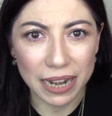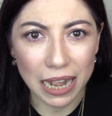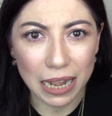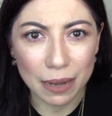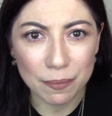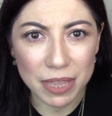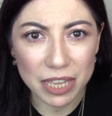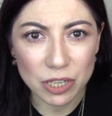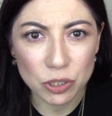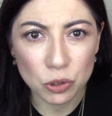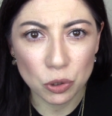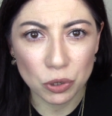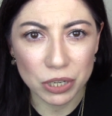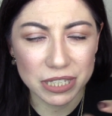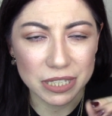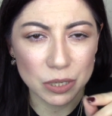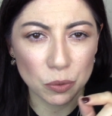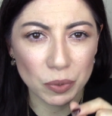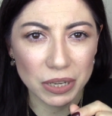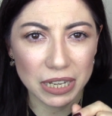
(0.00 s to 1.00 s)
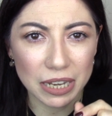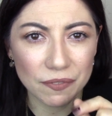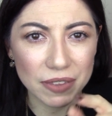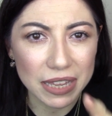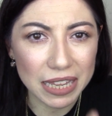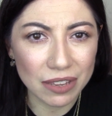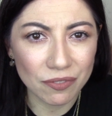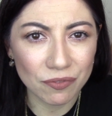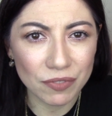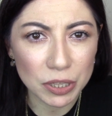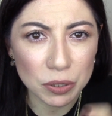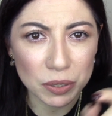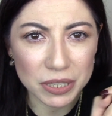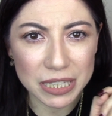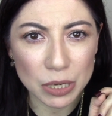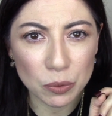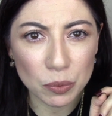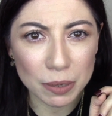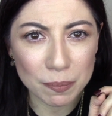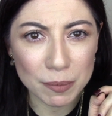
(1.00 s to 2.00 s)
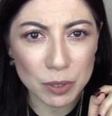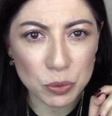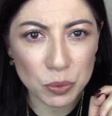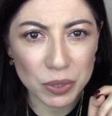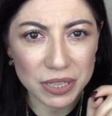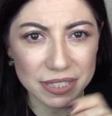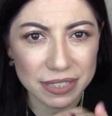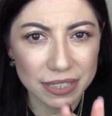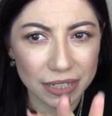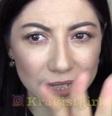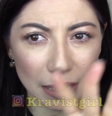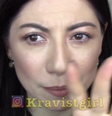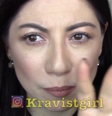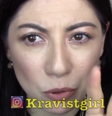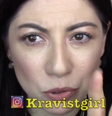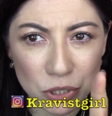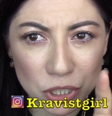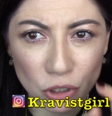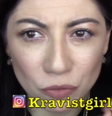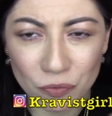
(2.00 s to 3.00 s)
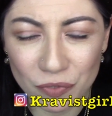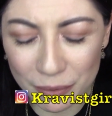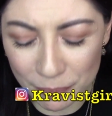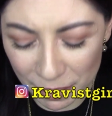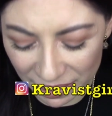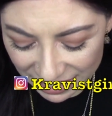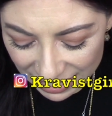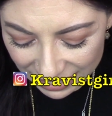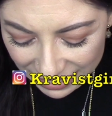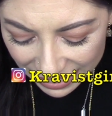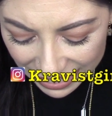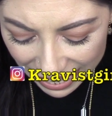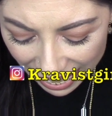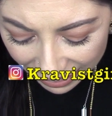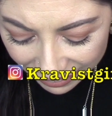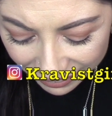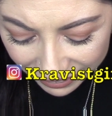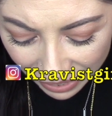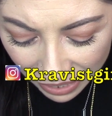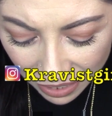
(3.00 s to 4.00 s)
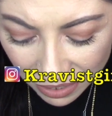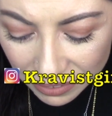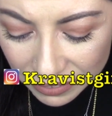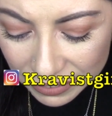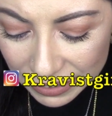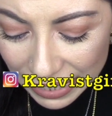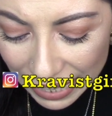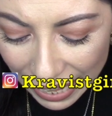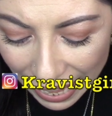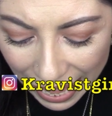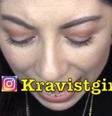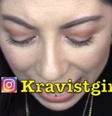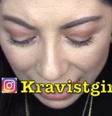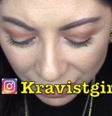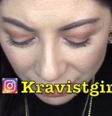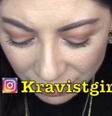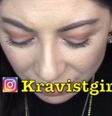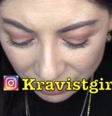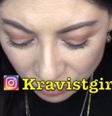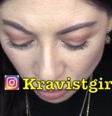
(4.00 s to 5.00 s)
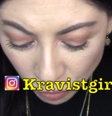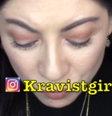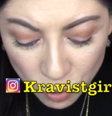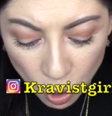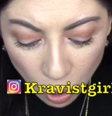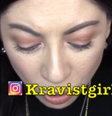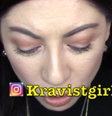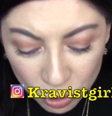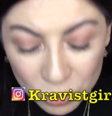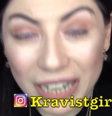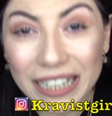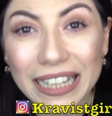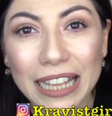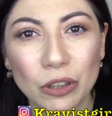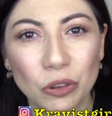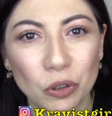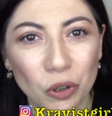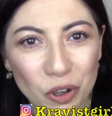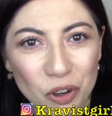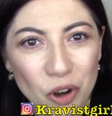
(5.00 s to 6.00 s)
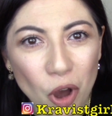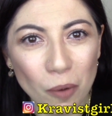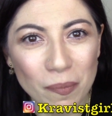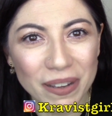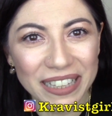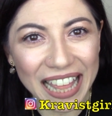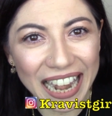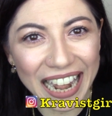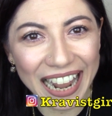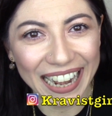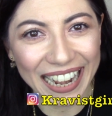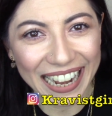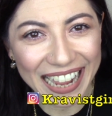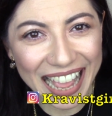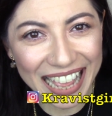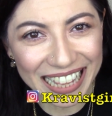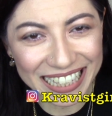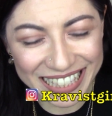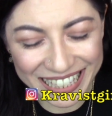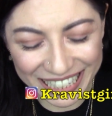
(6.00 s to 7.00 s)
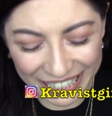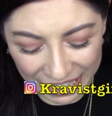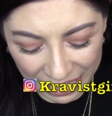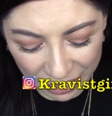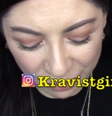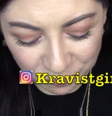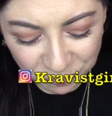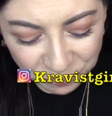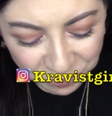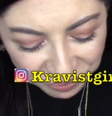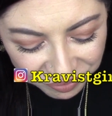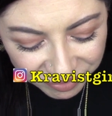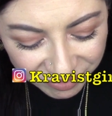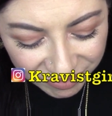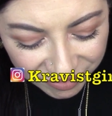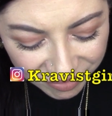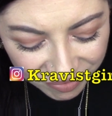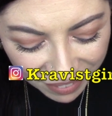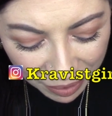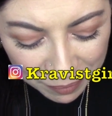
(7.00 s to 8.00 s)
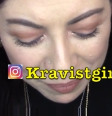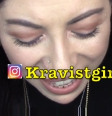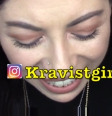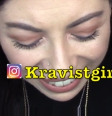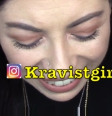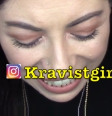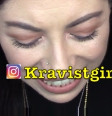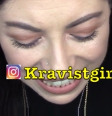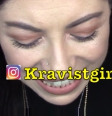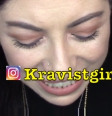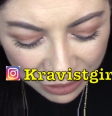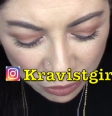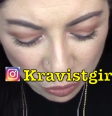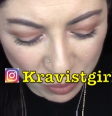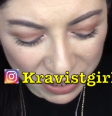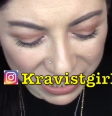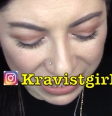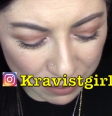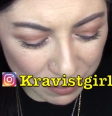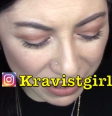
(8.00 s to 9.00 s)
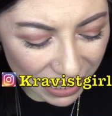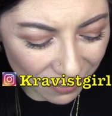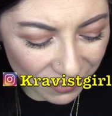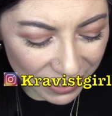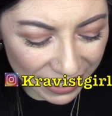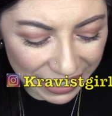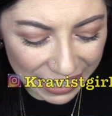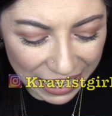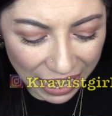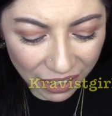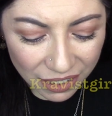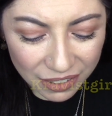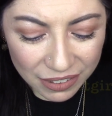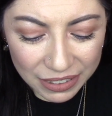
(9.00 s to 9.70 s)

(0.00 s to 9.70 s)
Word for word: nelle mie stories quindi vi invito a seguirmi su Instagram così non vi perdete niente e eh, non vi ho ancora detto il nome della ragazza che mi ha realizzato questa meraviglia